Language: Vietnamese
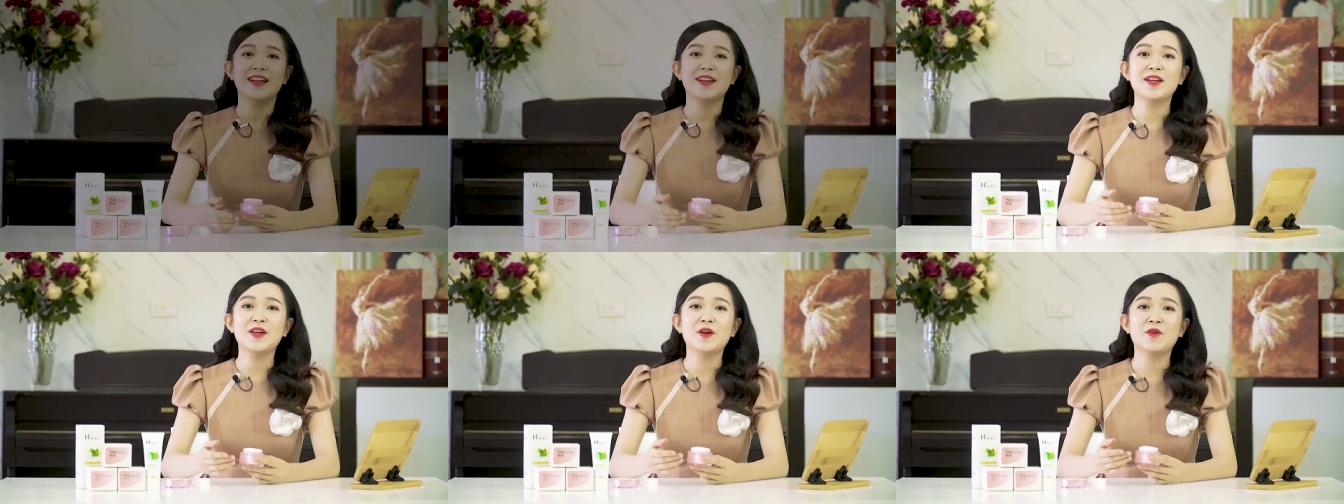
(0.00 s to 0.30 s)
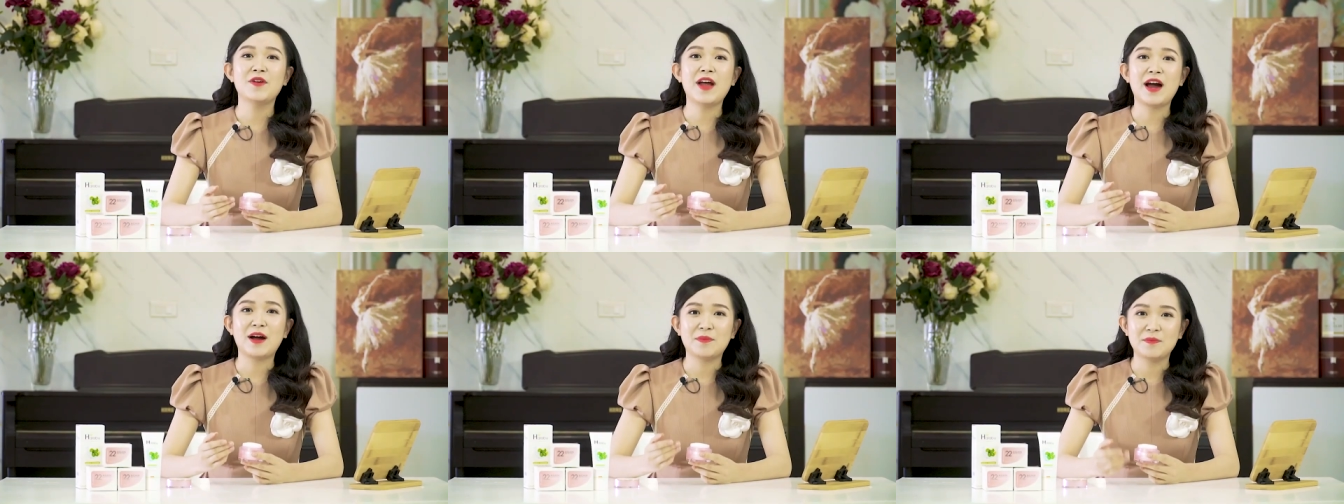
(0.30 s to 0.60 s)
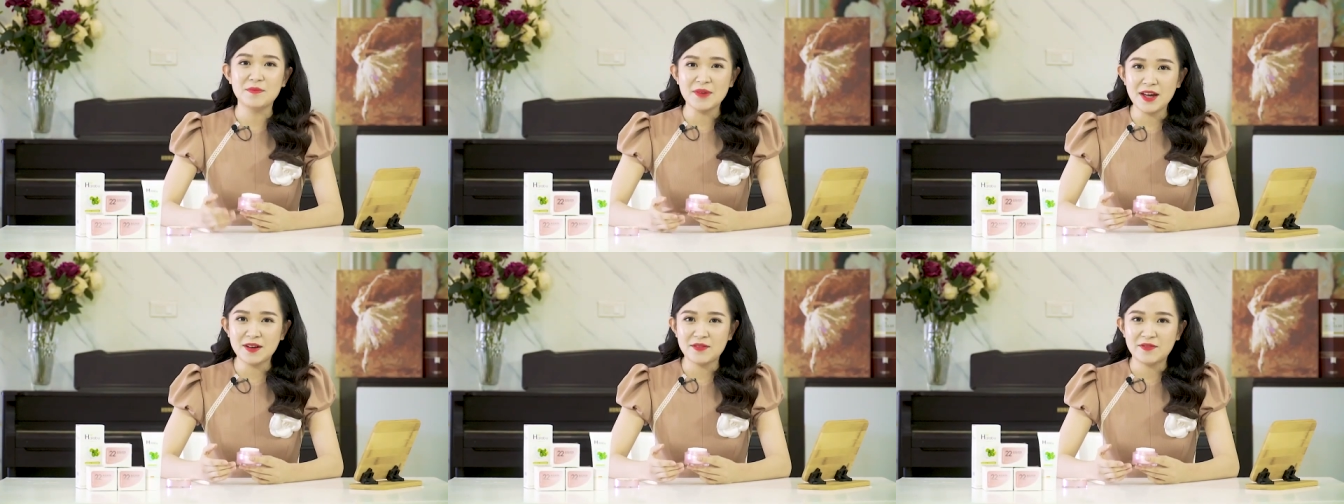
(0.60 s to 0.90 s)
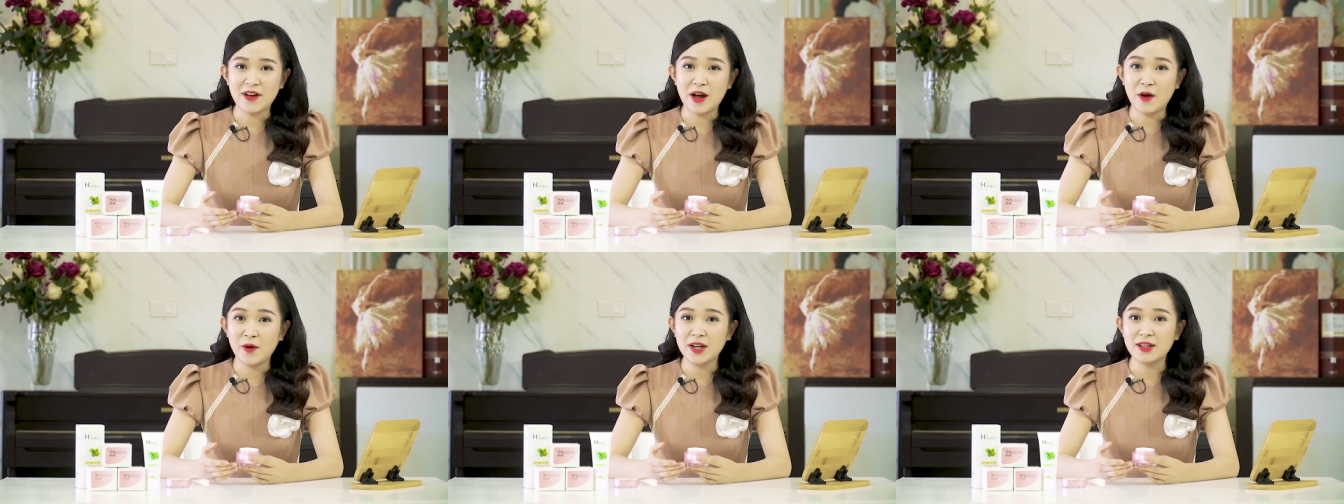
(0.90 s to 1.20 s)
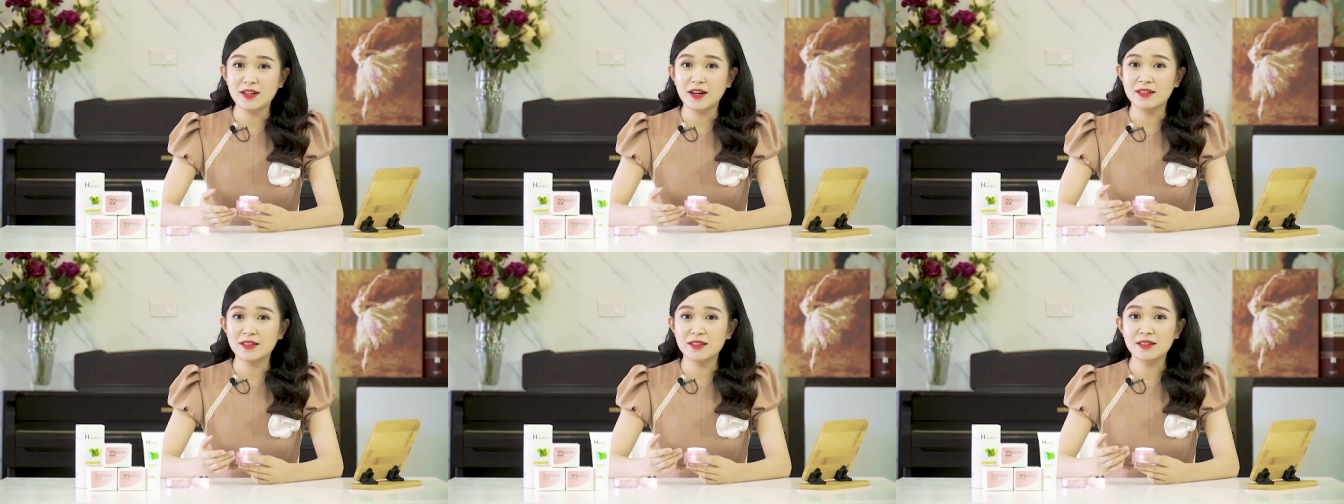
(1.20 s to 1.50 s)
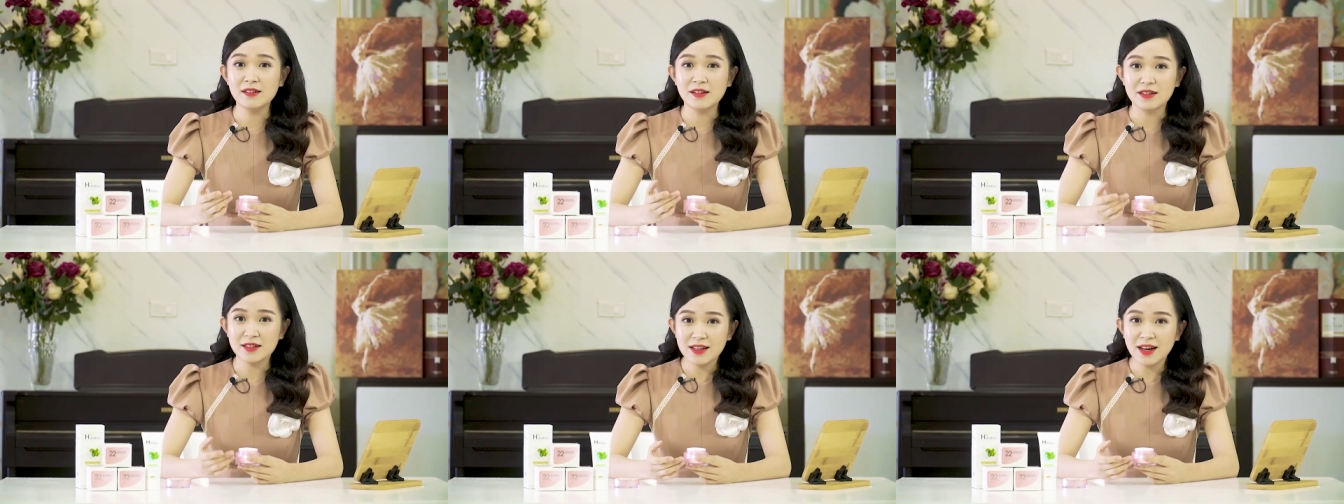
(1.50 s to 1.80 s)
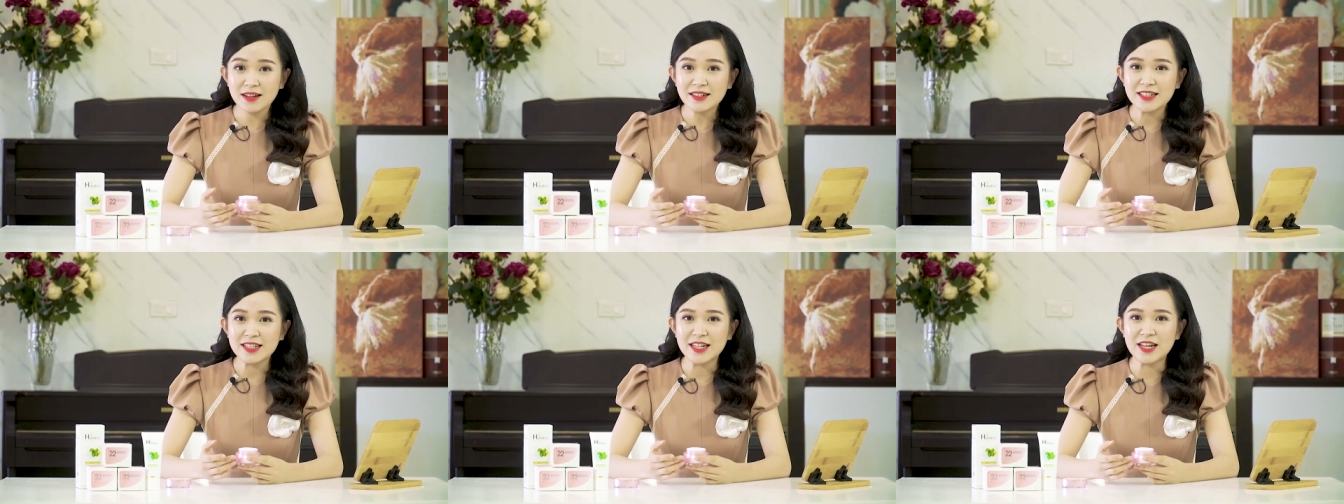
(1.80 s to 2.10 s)
Điều đặc biệt và Oanh ấn tượng
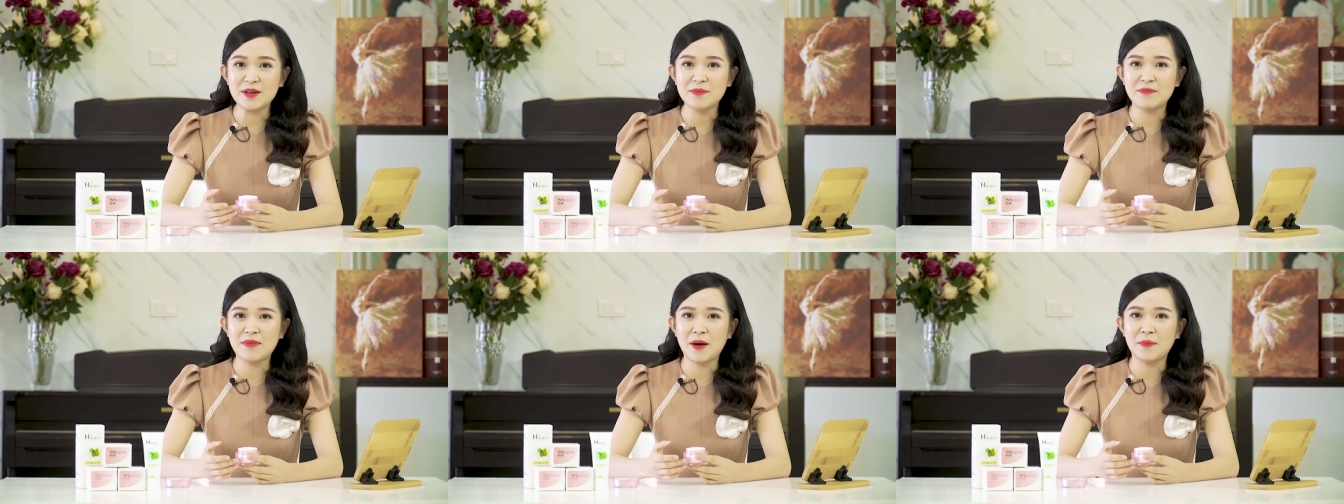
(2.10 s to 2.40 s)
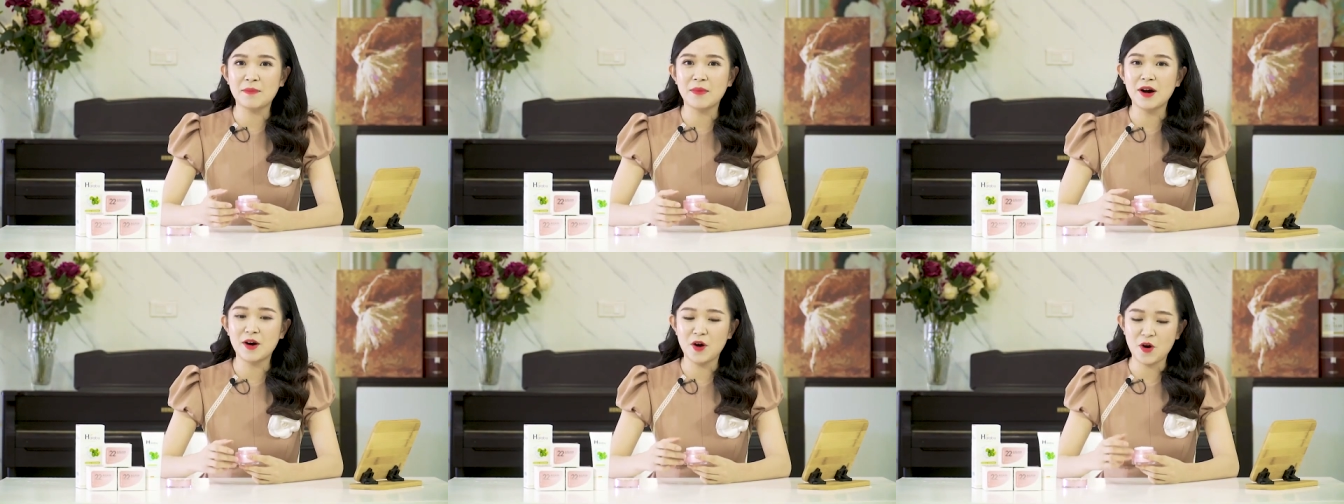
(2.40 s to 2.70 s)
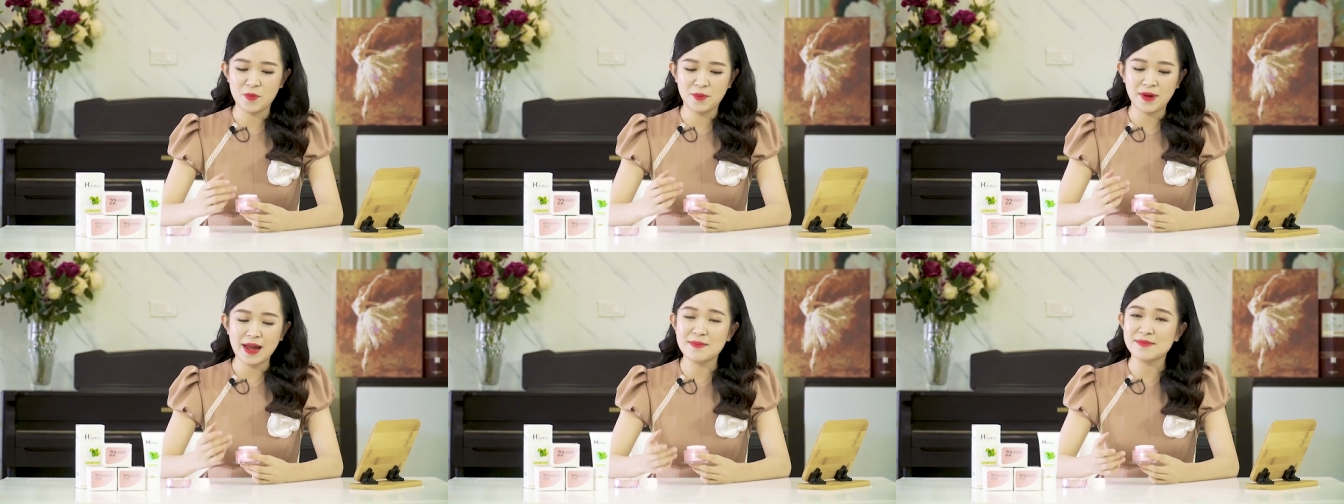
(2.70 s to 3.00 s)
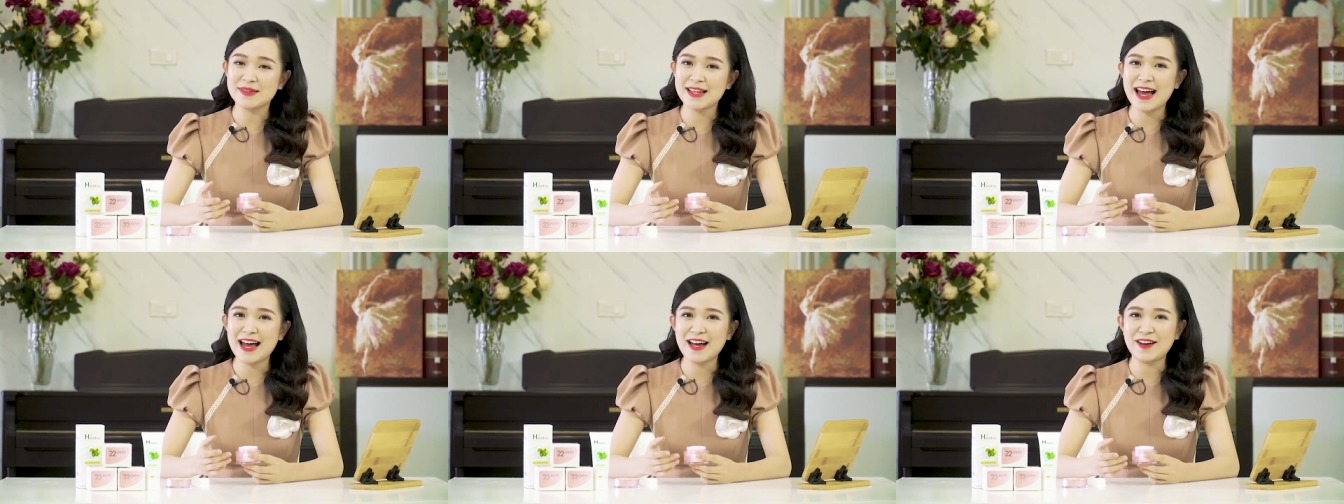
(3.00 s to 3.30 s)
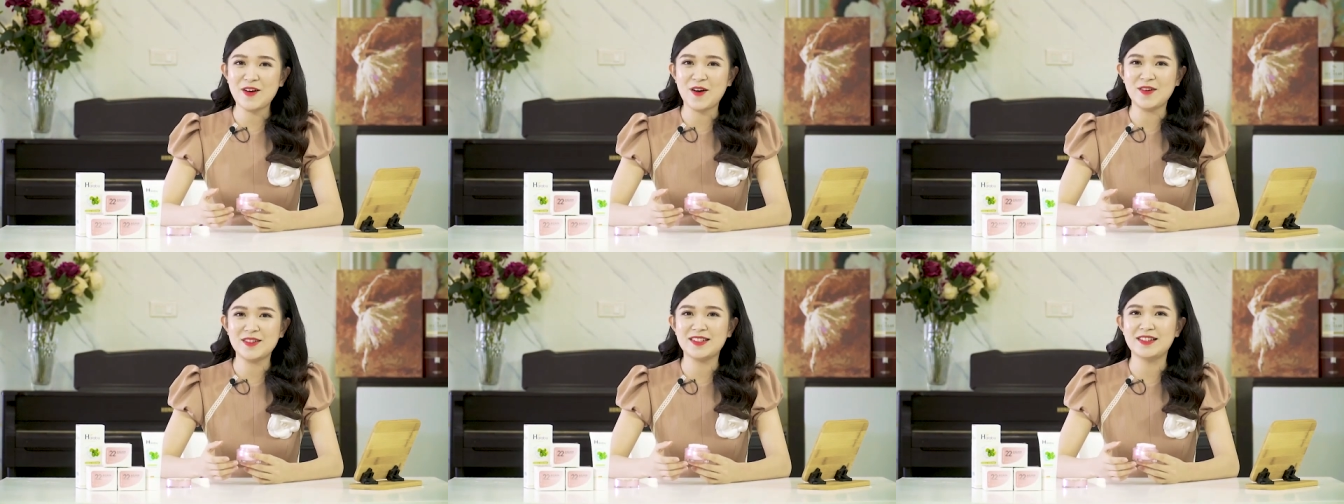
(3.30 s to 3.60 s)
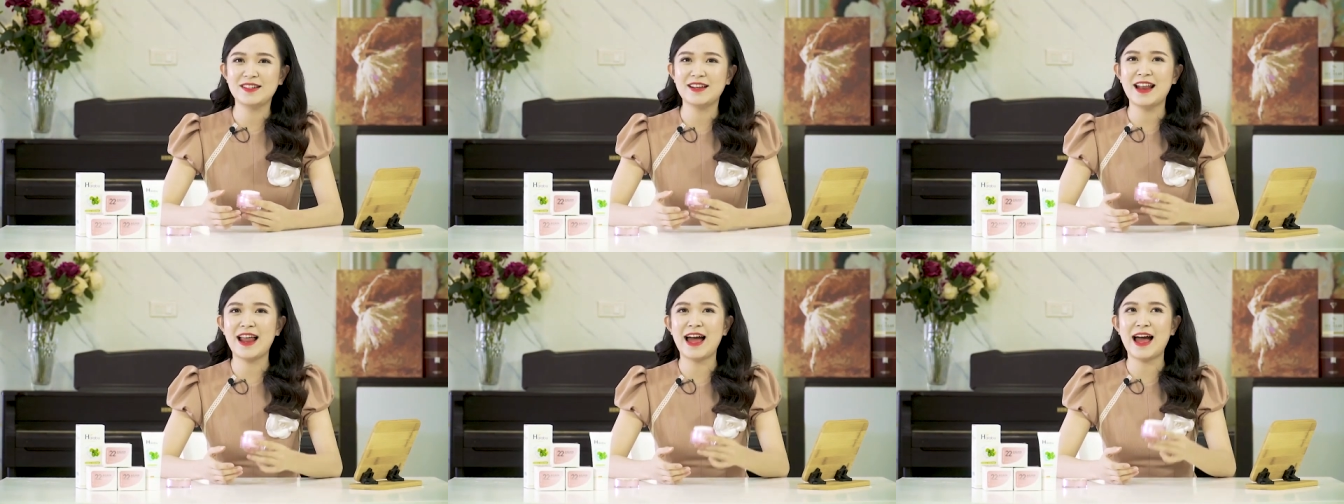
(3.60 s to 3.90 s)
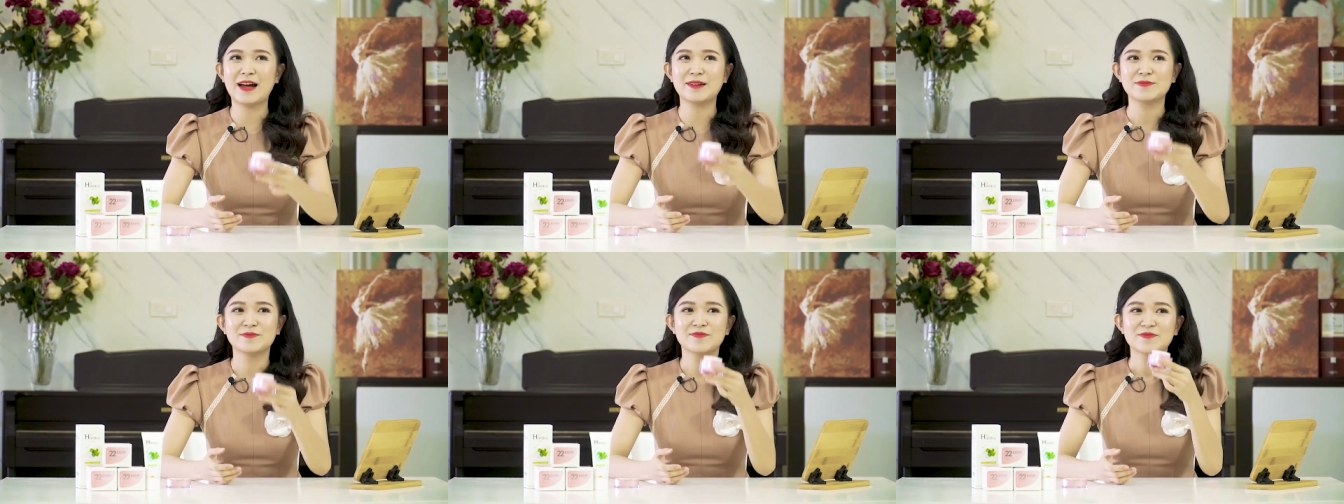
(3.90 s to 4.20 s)
nhất khi mà mở hộp kem ra đó chính
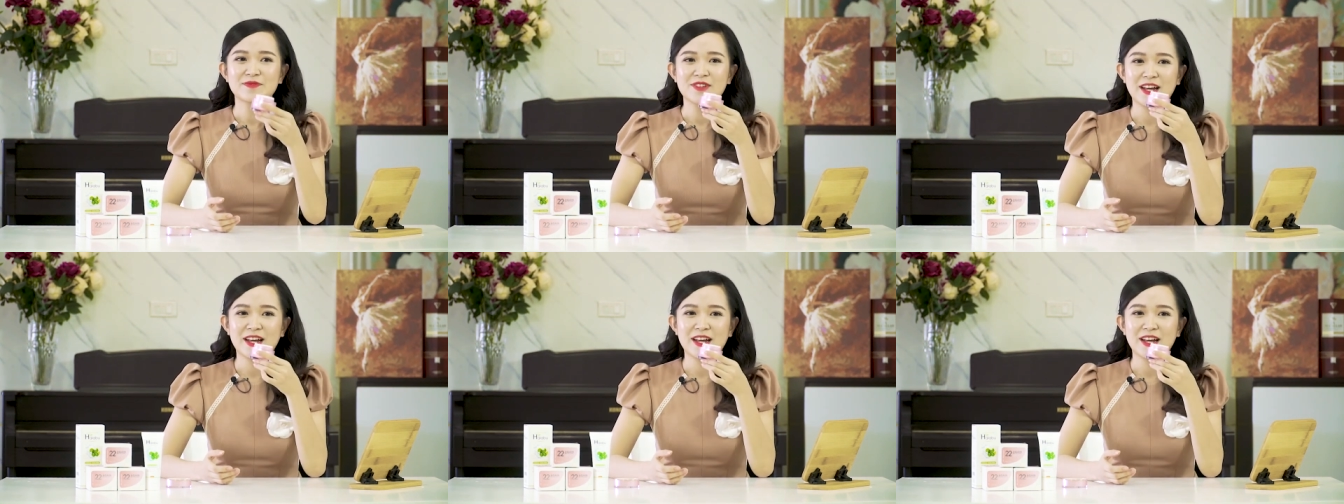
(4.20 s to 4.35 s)
là